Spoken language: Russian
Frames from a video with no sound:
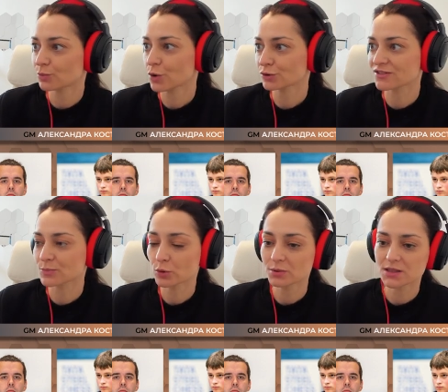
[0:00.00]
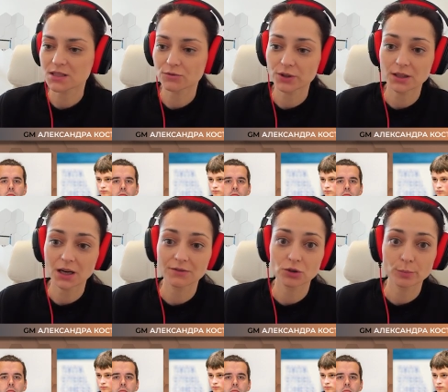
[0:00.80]
могут вспомнить его
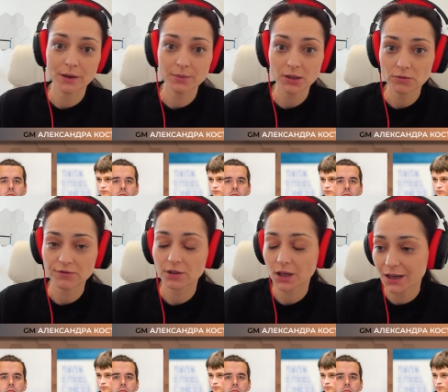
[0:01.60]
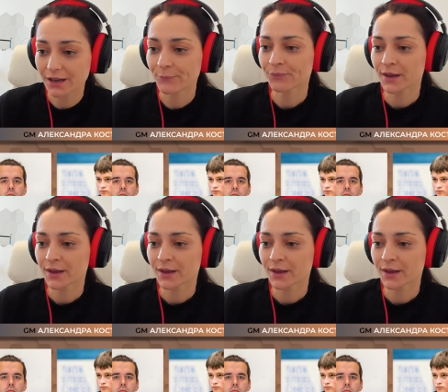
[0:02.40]
недавнюю победу в финале